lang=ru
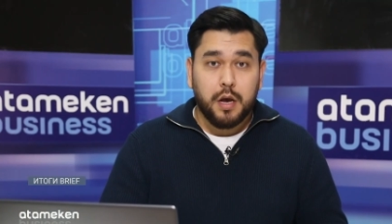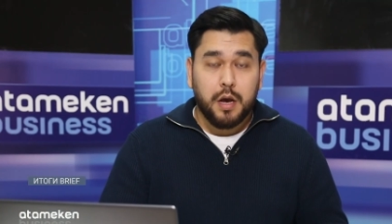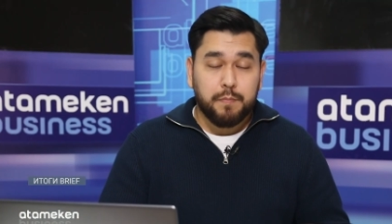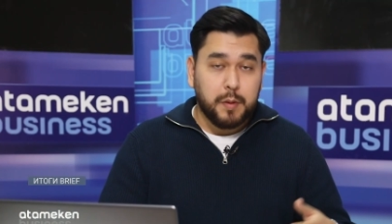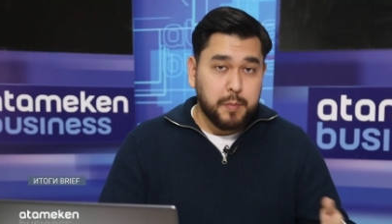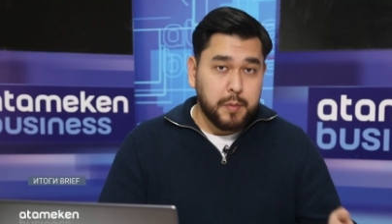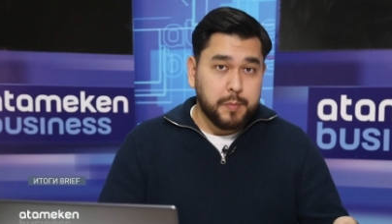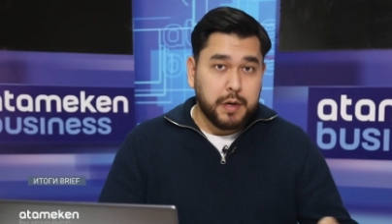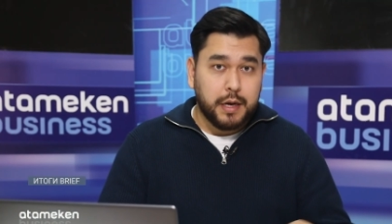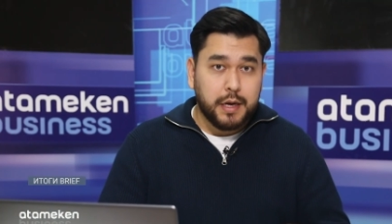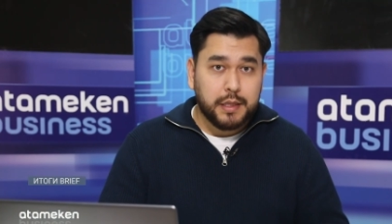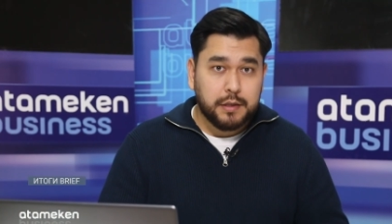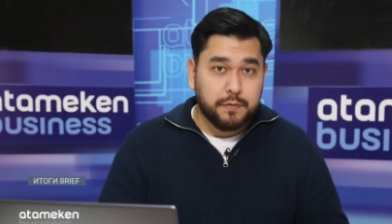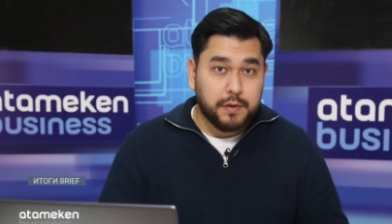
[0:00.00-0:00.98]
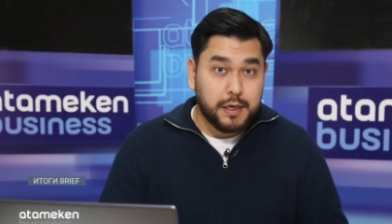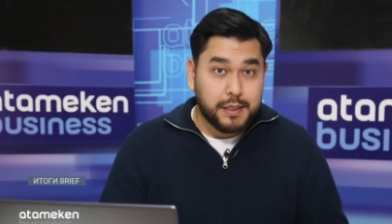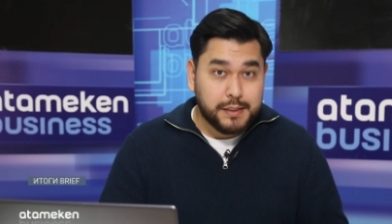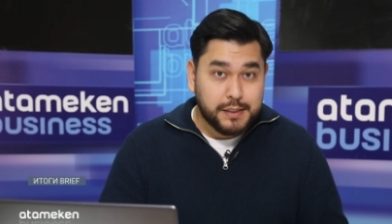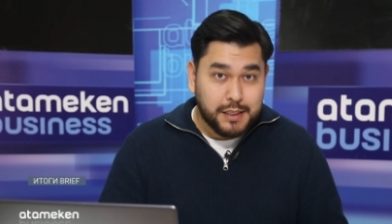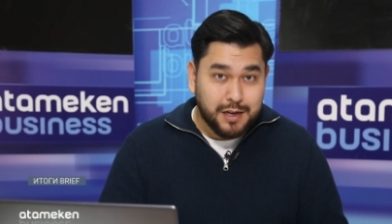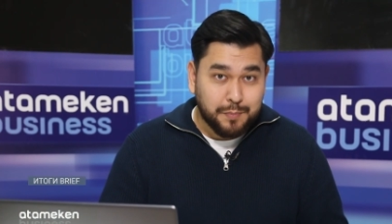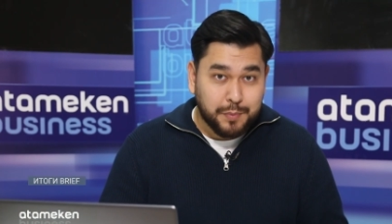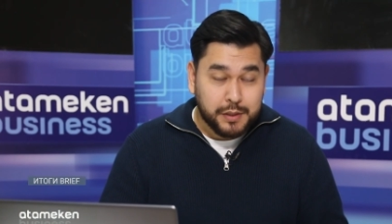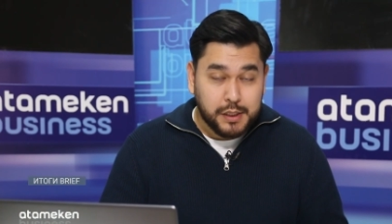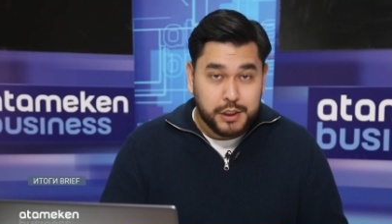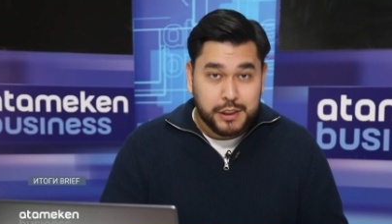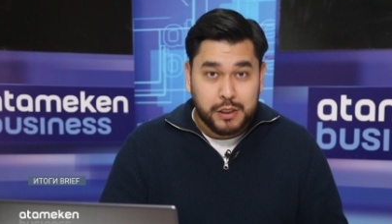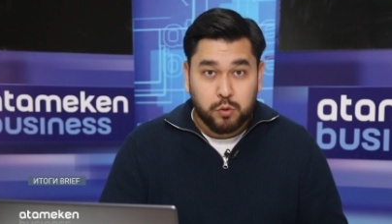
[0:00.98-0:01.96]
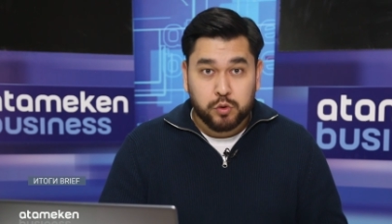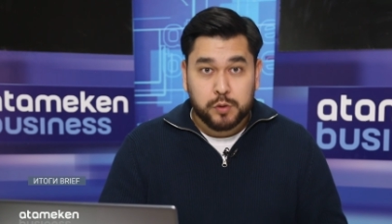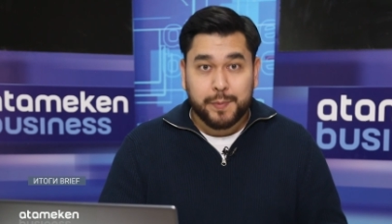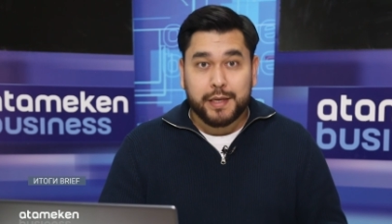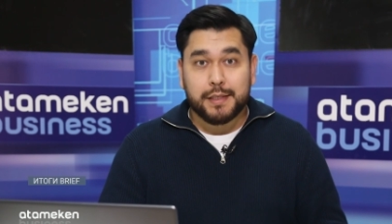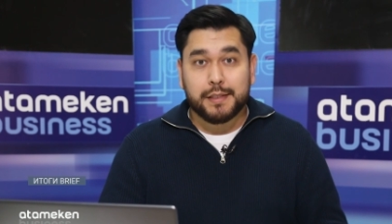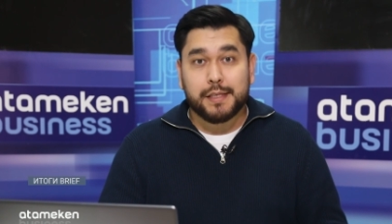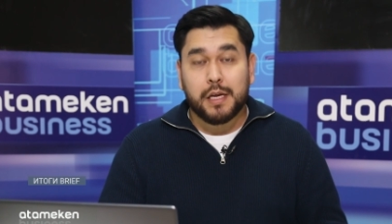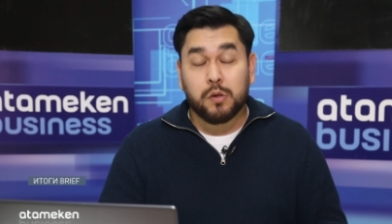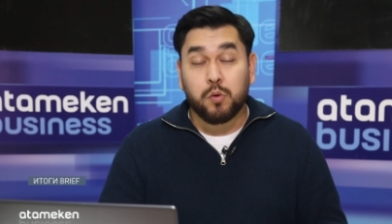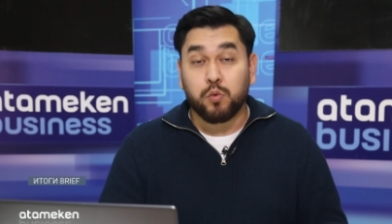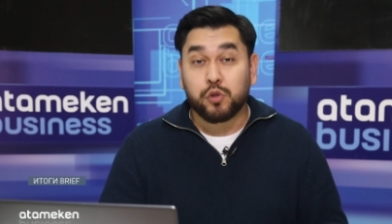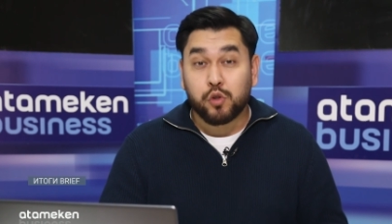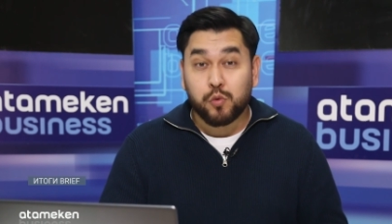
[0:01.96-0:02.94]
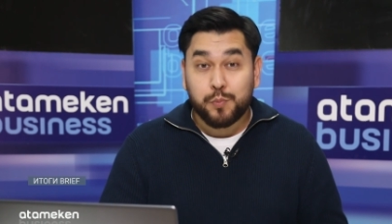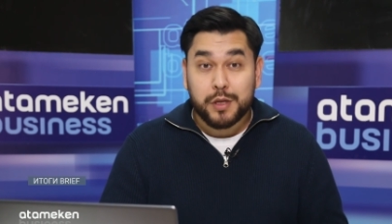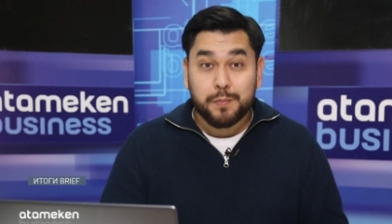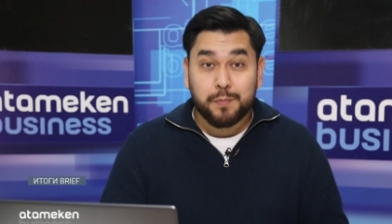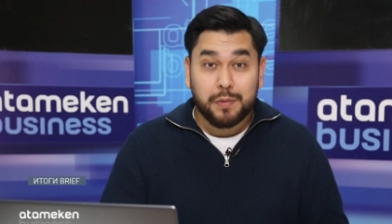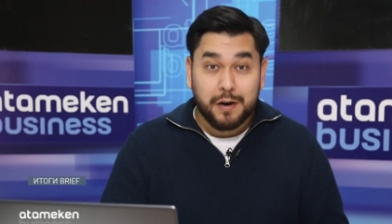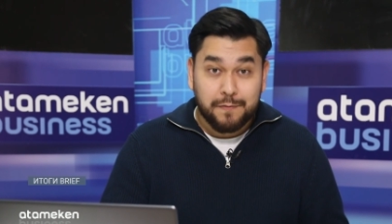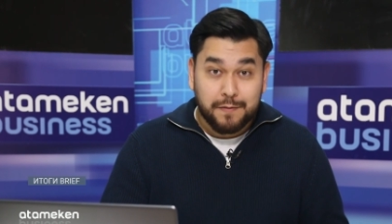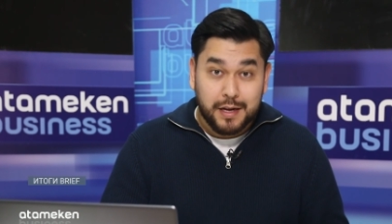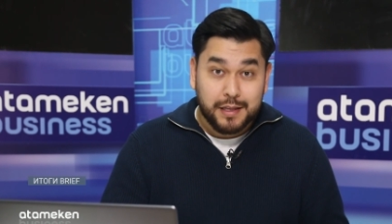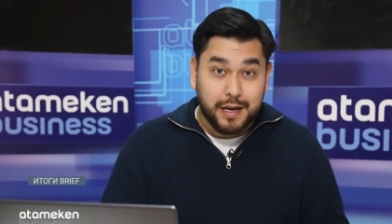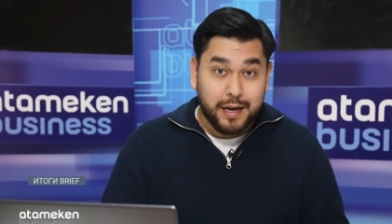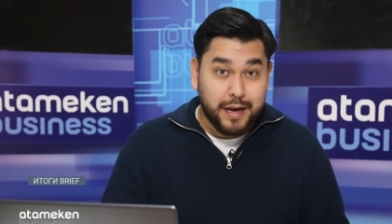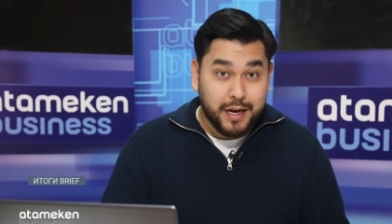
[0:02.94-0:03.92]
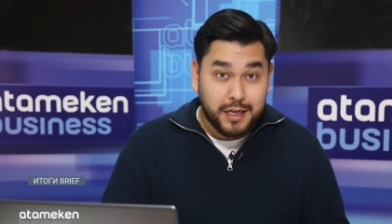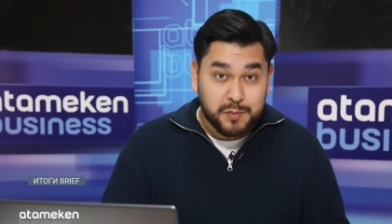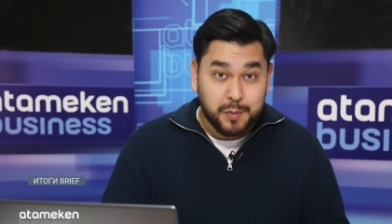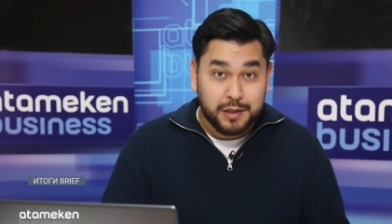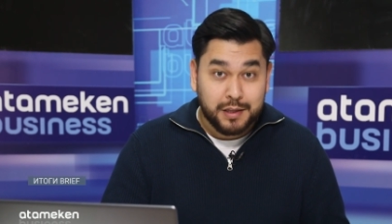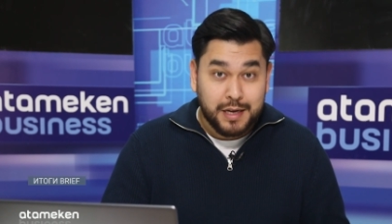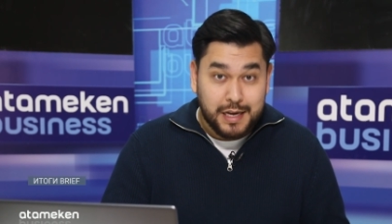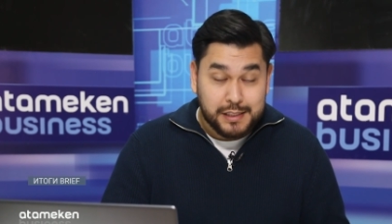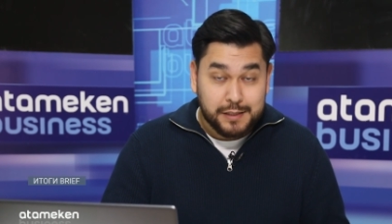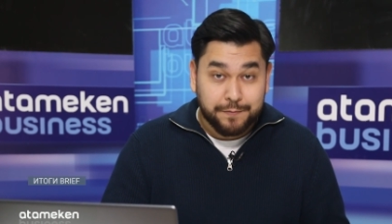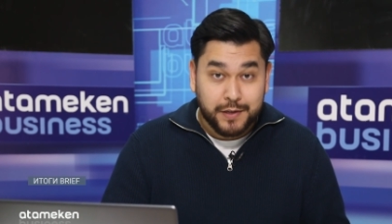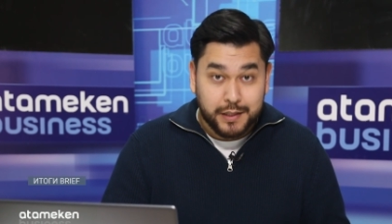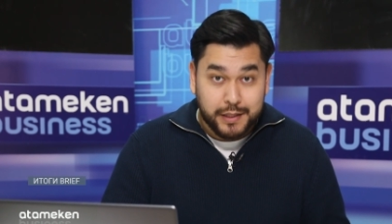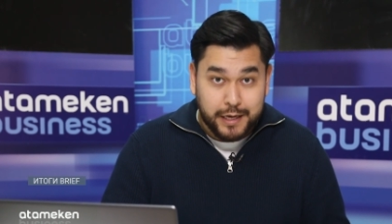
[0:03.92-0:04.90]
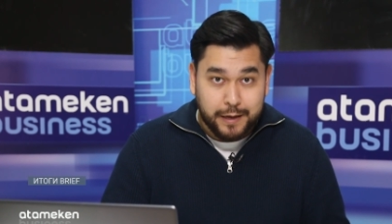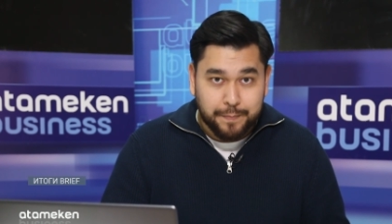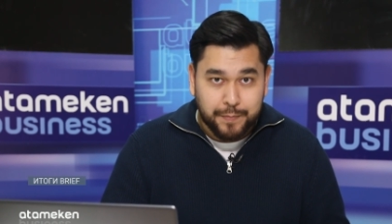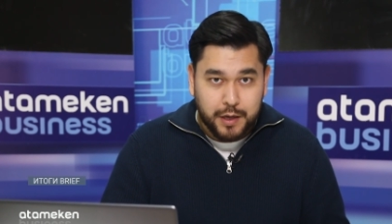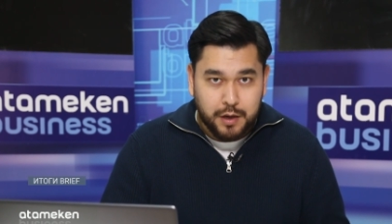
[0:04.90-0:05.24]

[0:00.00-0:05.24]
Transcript: Помимо этого, Россия предложила Узбекистану уступить права на экспорт газа в Китай –